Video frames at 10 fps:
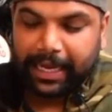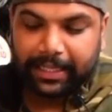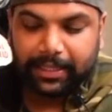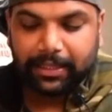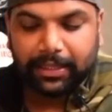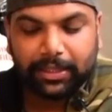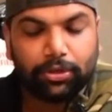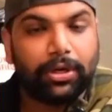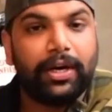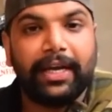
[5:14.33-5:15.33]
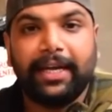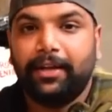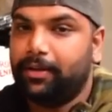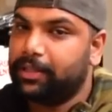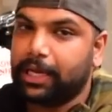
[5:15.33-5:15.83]
एंड जो थर्ड
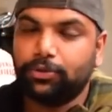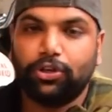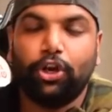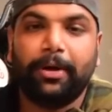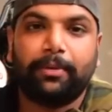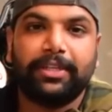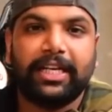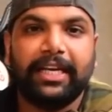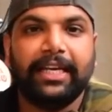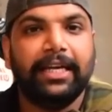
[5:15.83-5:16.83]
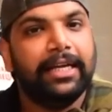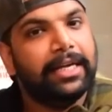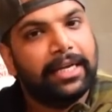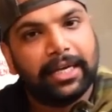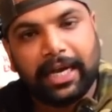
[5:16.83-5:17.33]
है थाउजेंड किलोमीटर बाद चलाइए
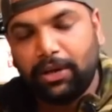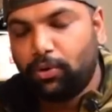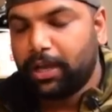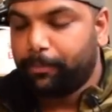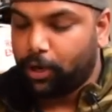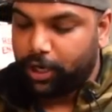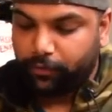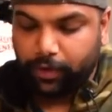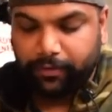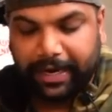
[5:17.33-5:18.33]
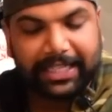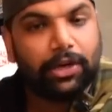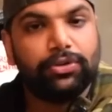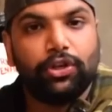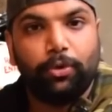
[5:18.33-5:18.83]
कई लोगों के पॉइंट ऑफ व्यू फाइव
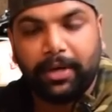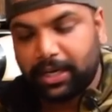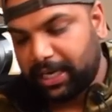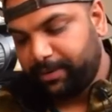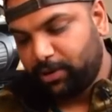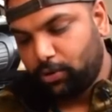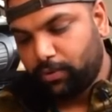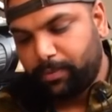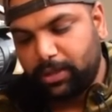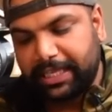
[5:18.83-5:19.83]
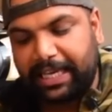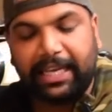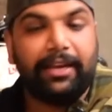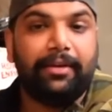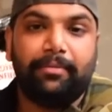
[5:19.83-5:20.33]
थाउजेंड किलोमीटर कई लोग बोलते
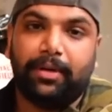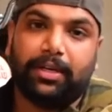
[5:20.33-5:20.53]
हैं कि